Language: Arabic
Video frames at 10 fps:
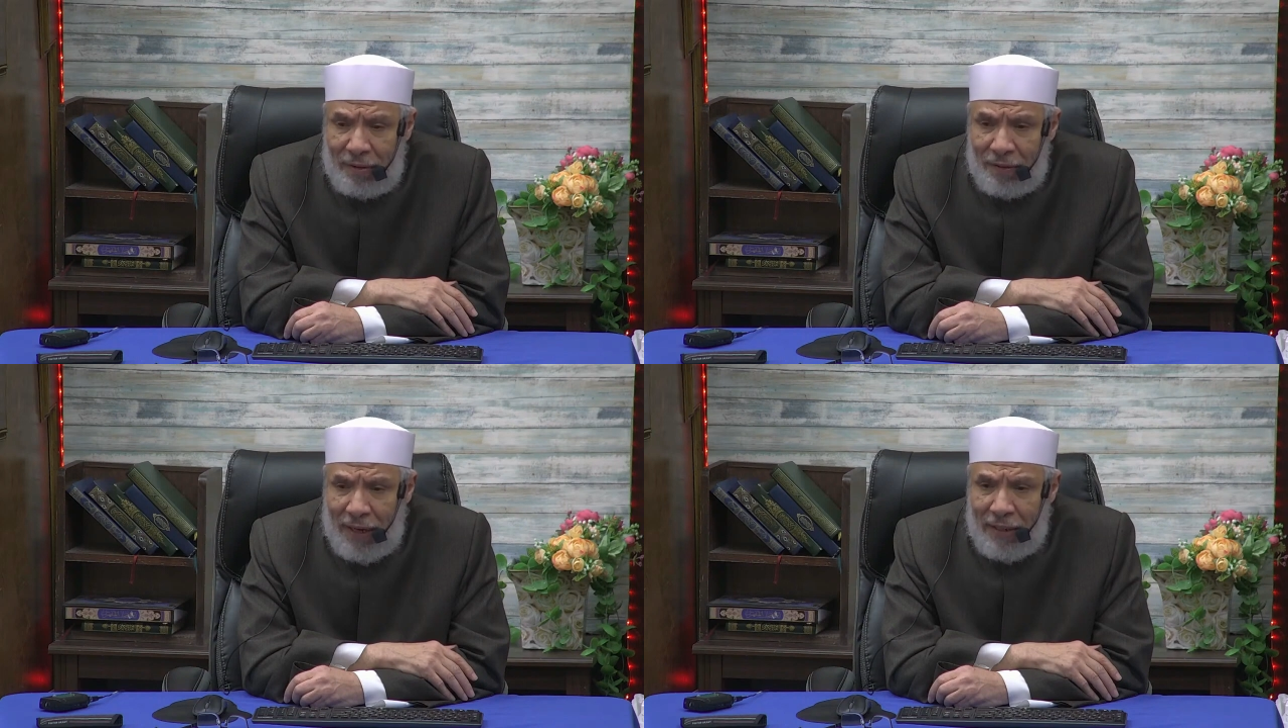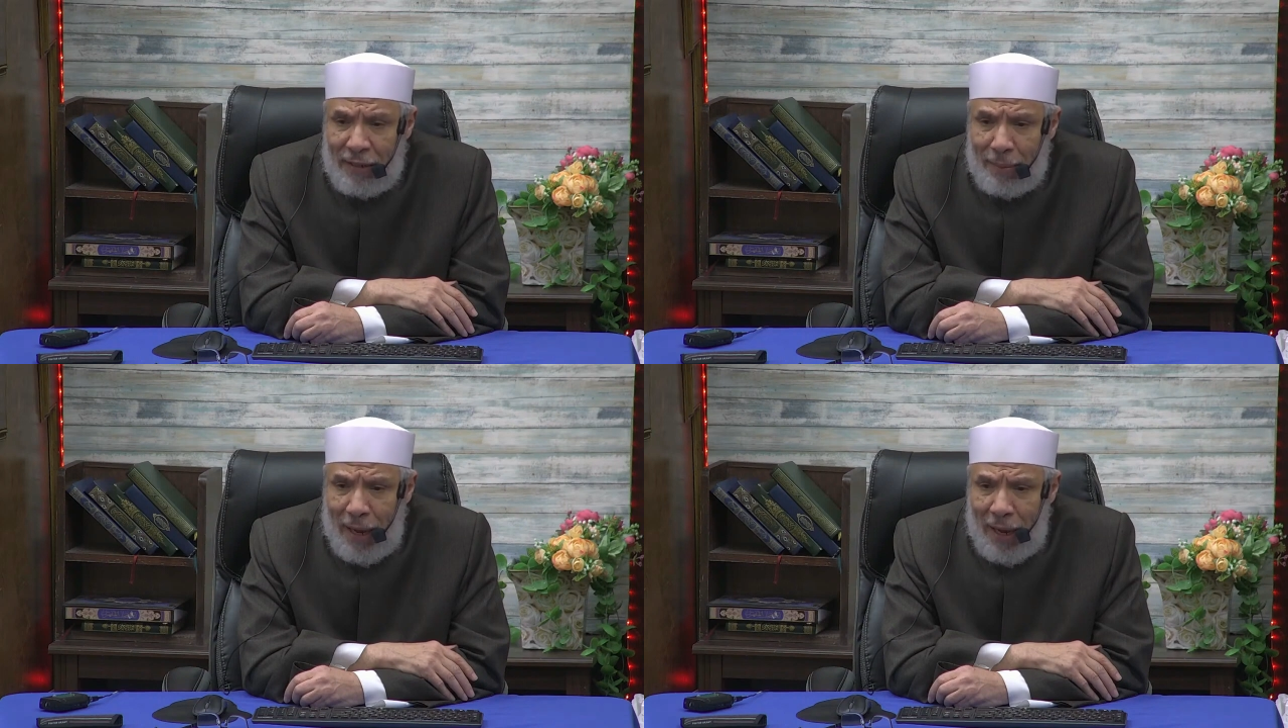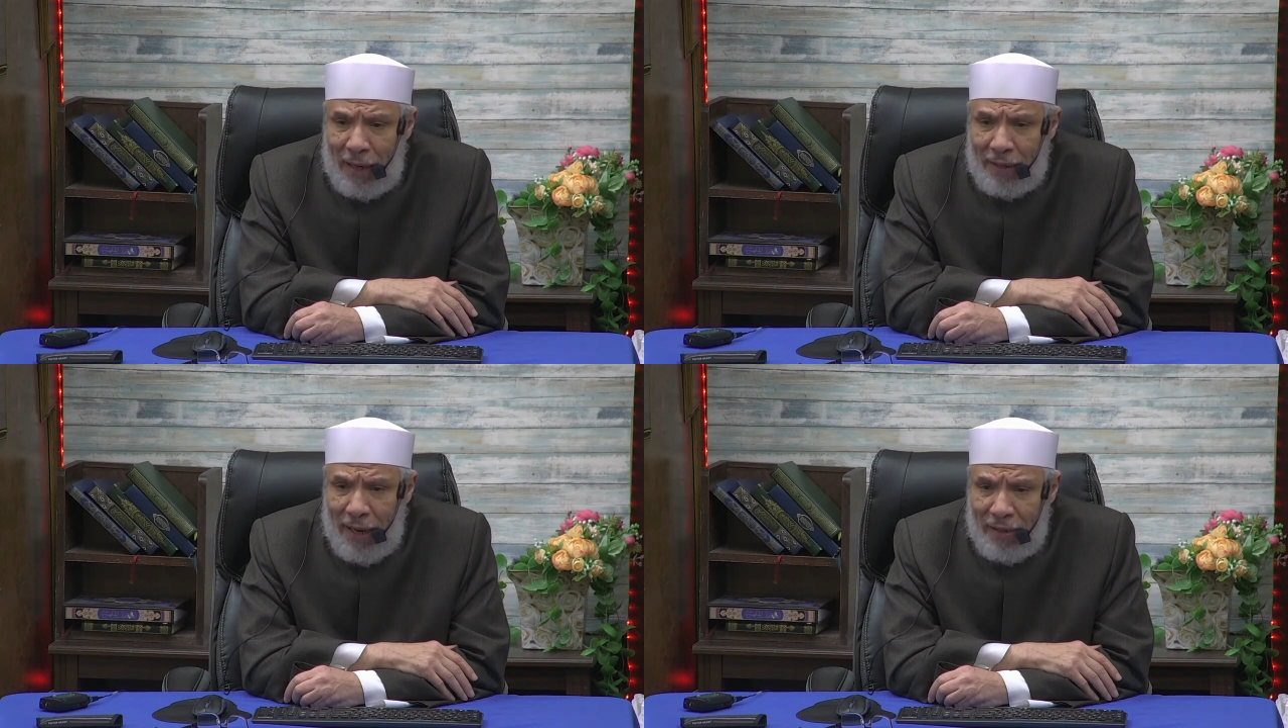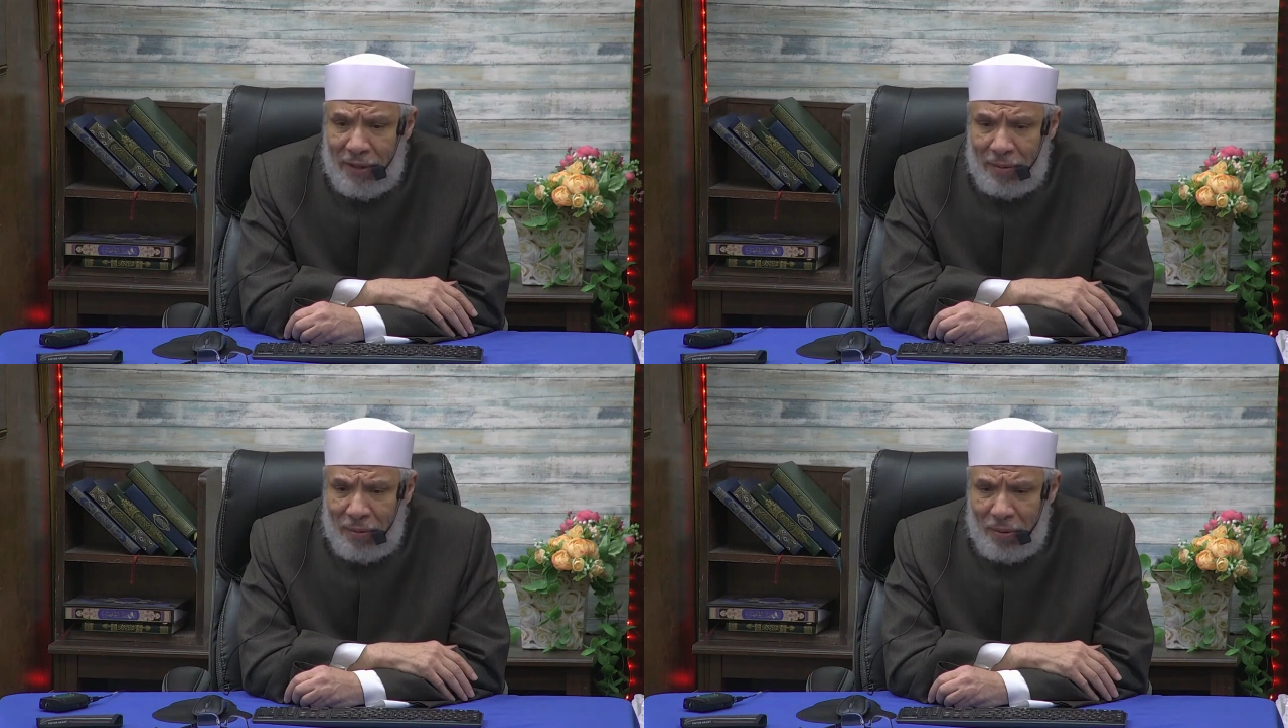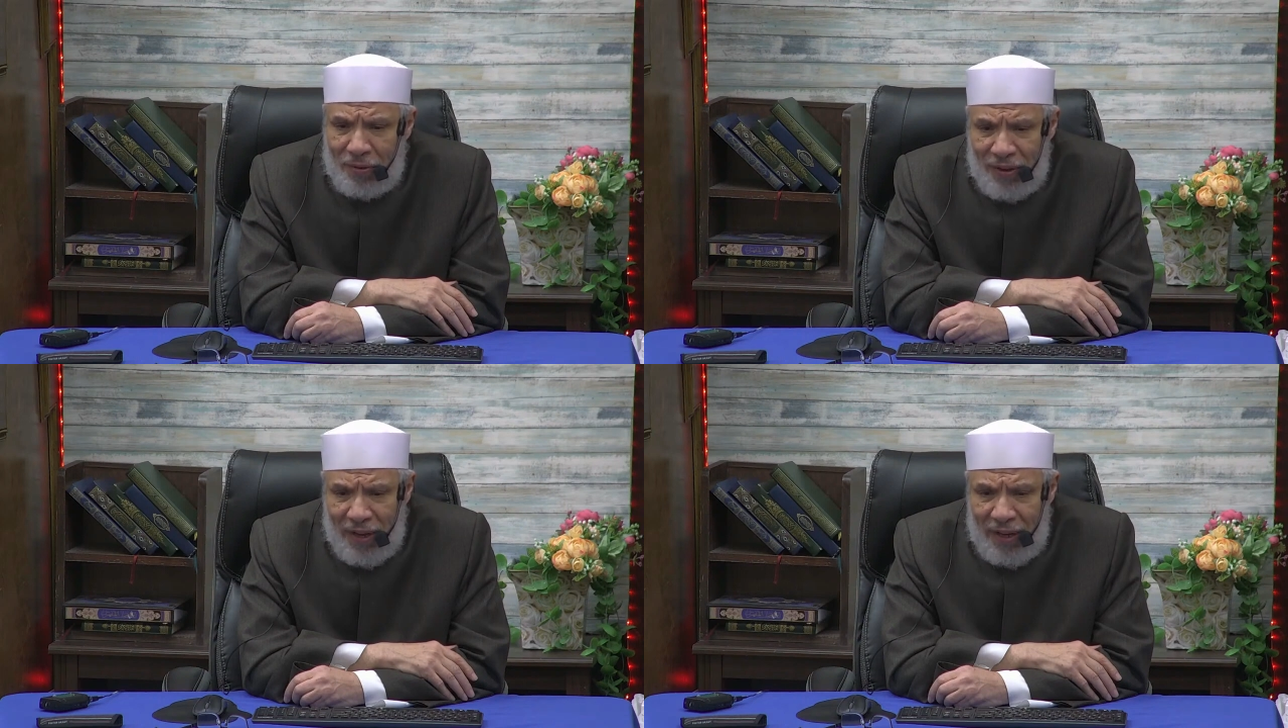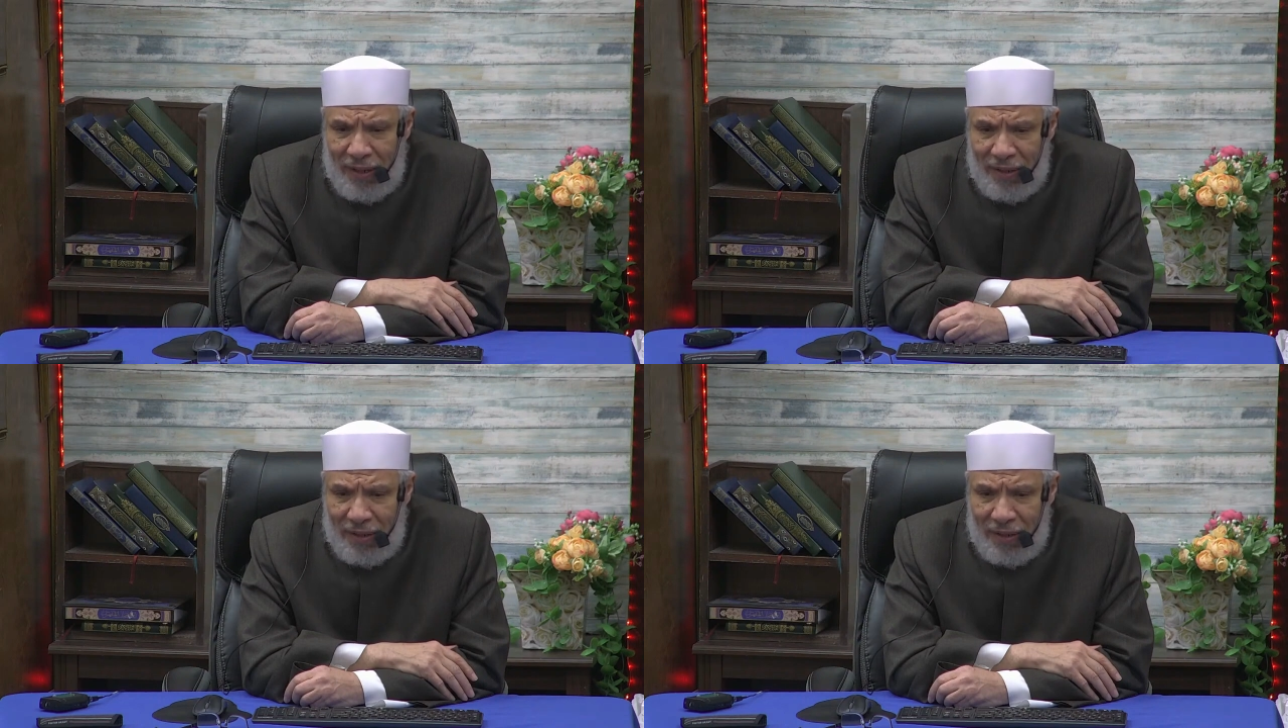فعندما حان أجل الوفاء